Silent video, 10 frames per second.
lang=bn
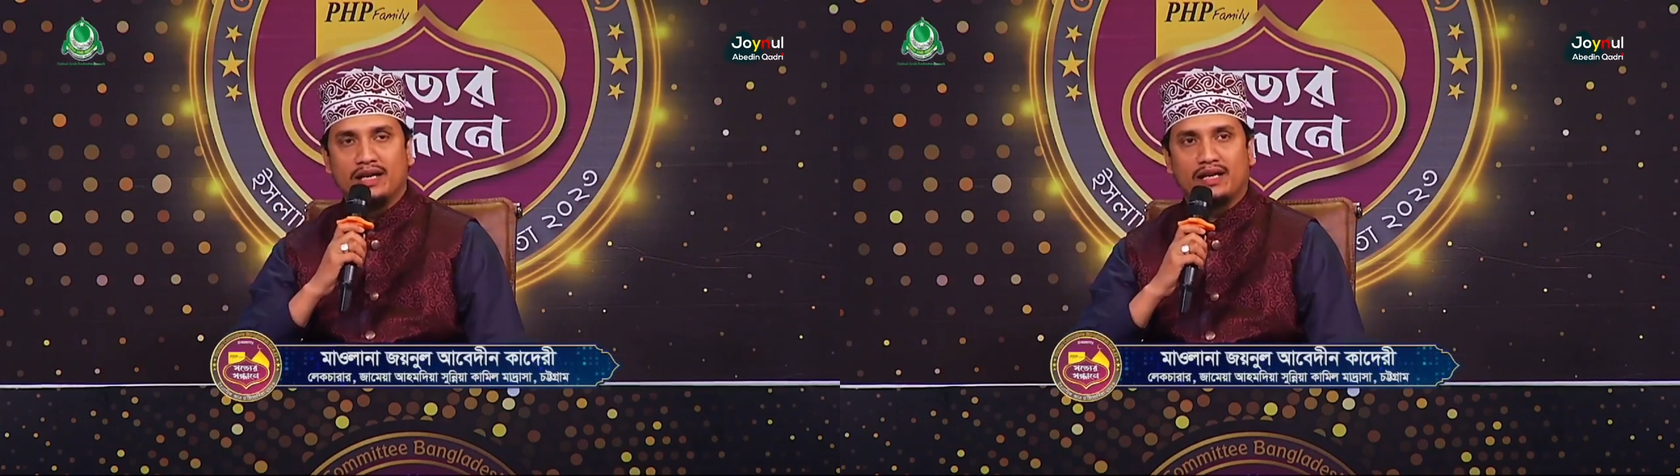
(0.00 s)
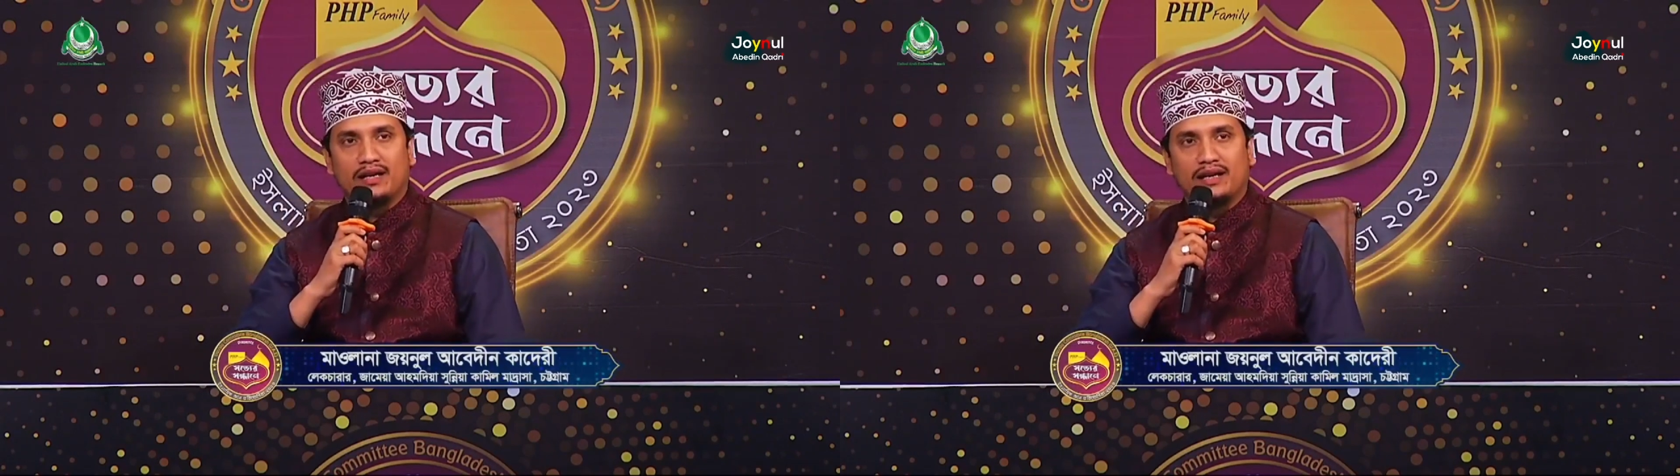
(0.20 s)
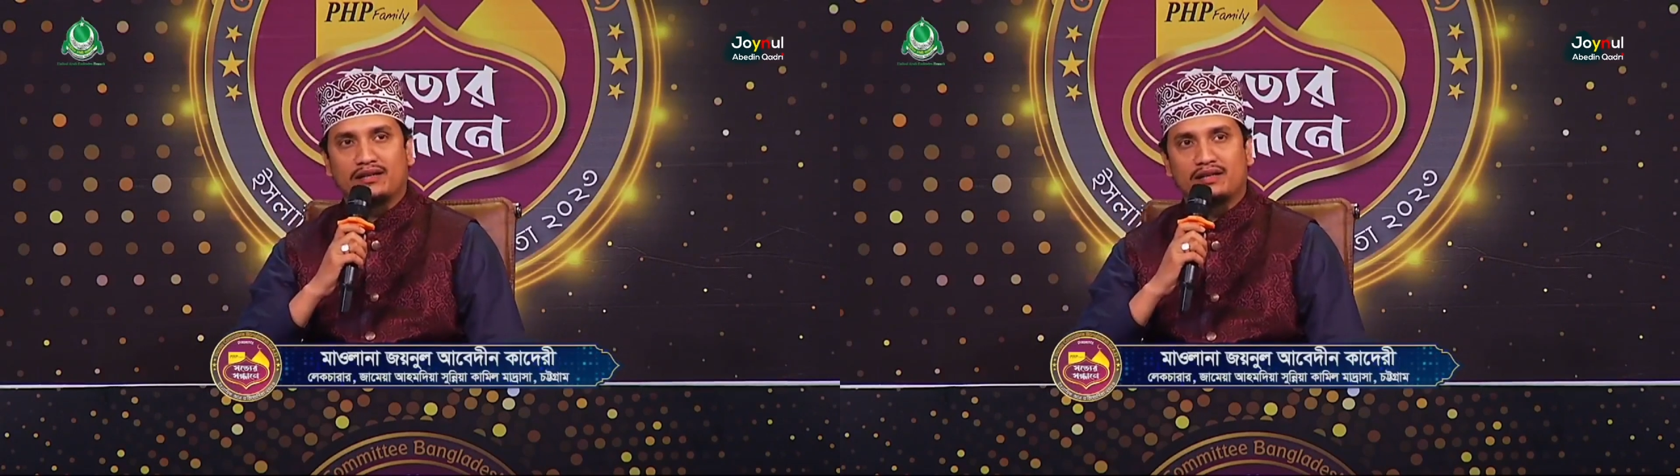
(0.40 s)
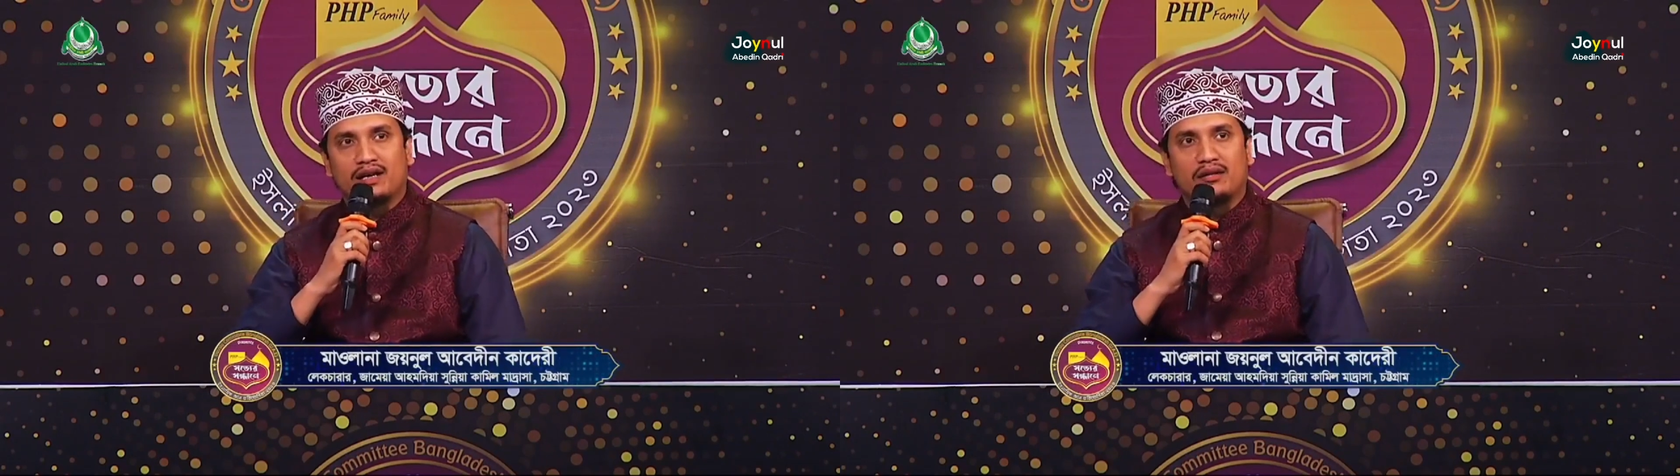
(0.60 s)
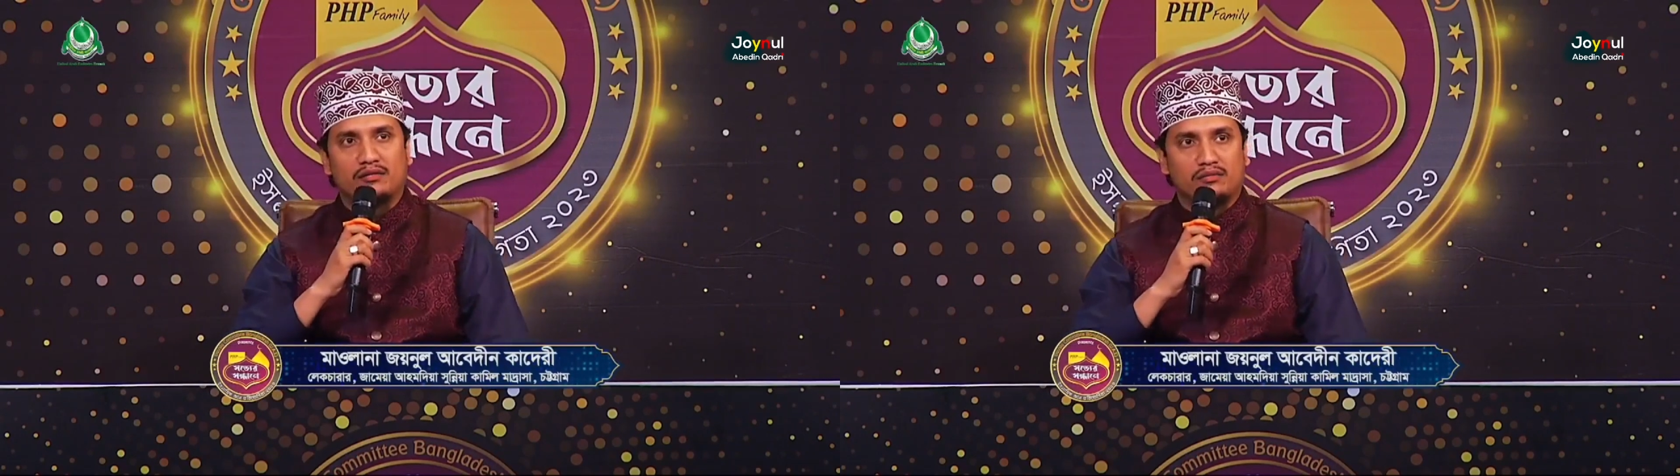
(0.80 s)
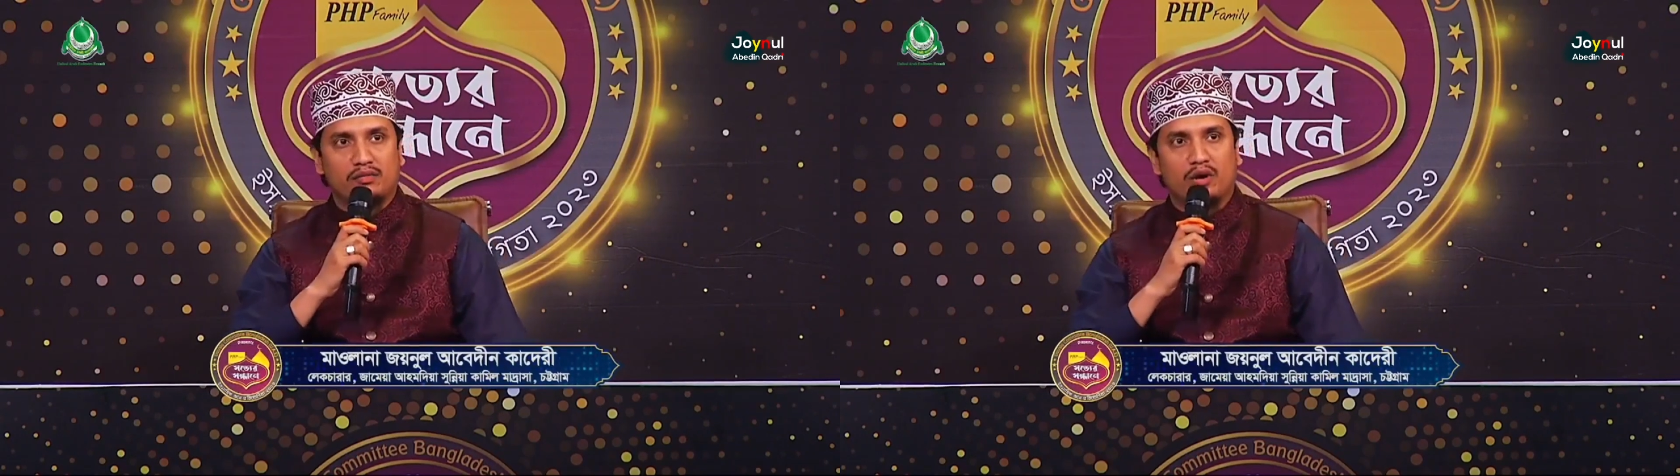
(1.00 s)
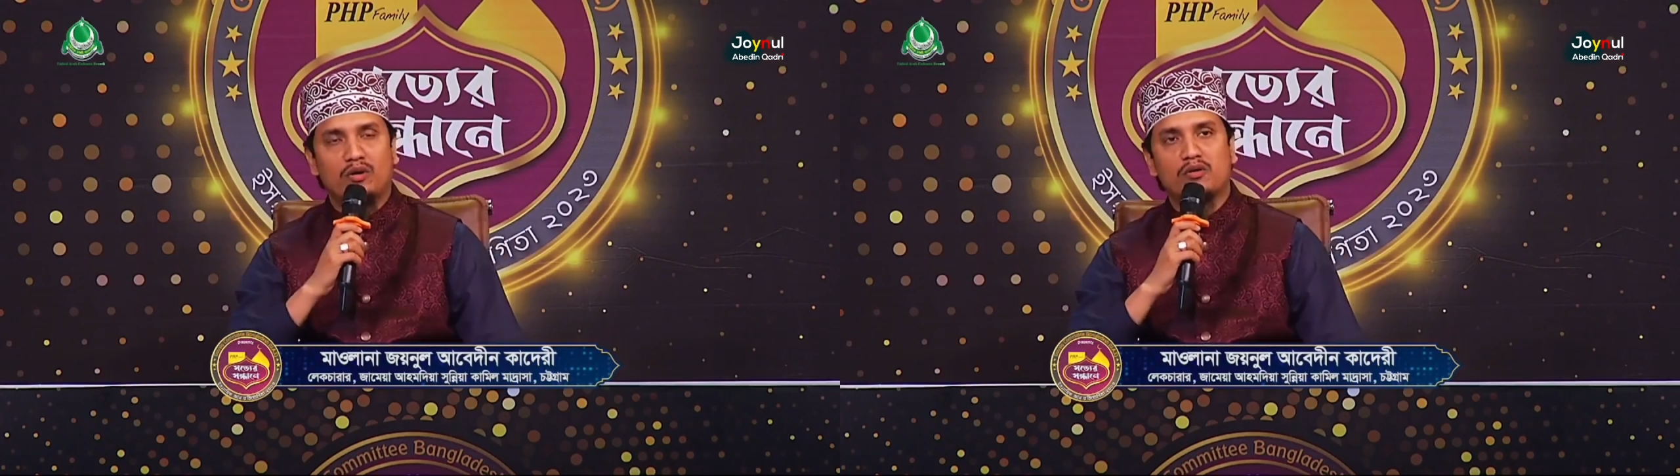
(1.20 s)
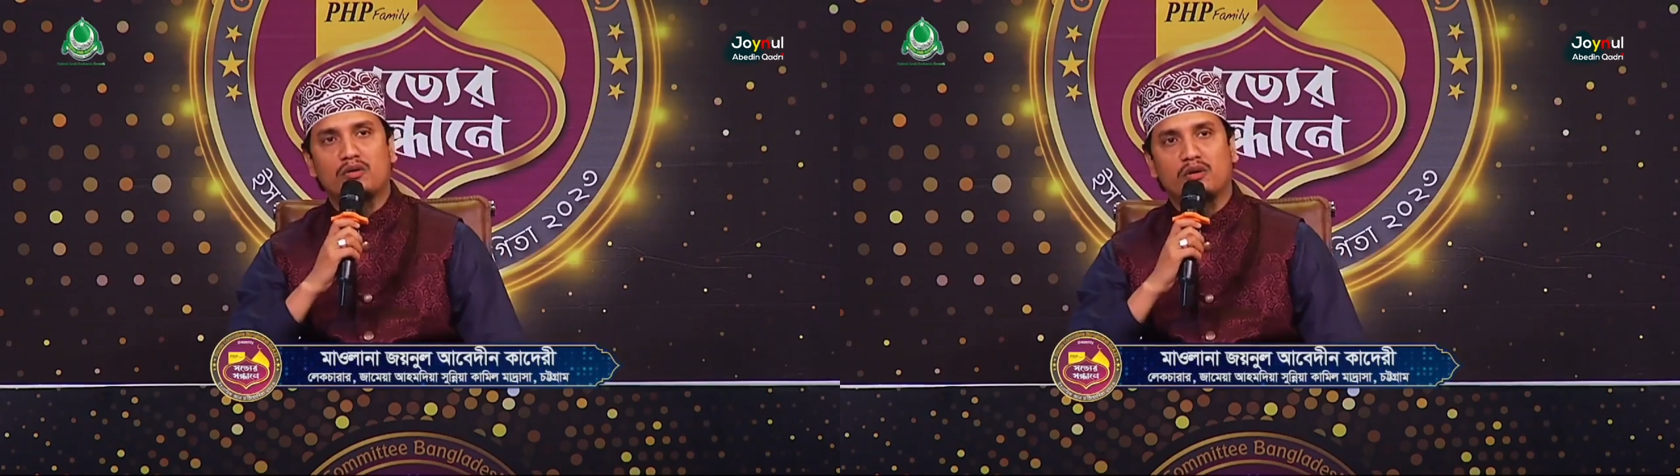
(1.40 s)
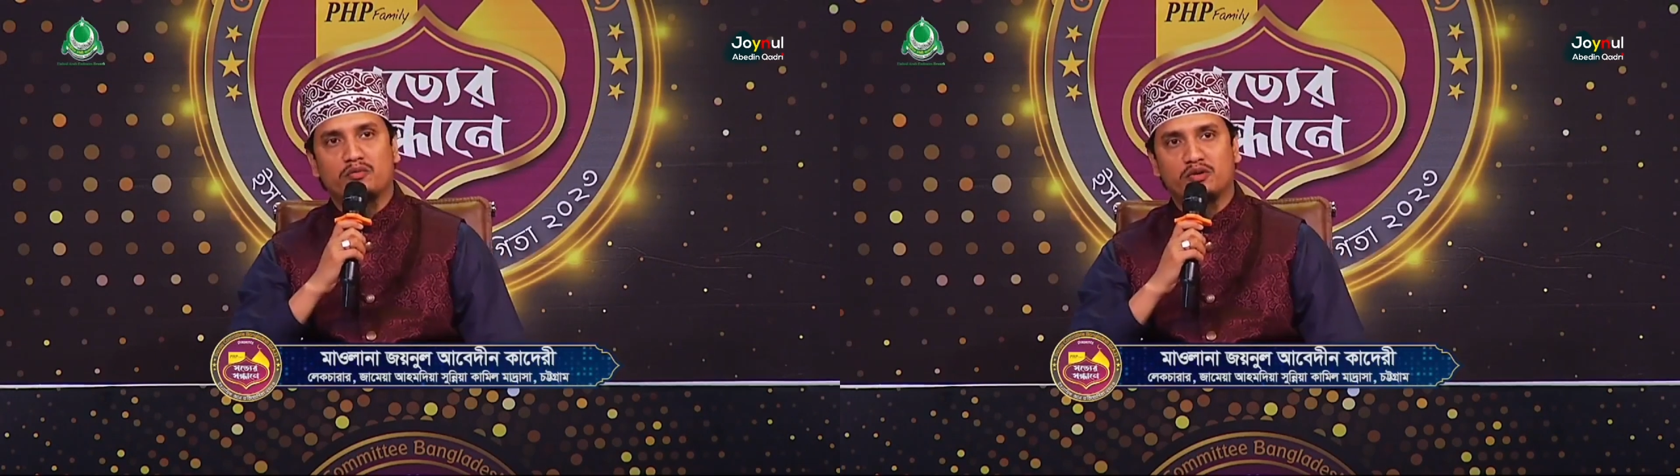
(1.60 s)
এখানে একটা ভয়ঙ্কর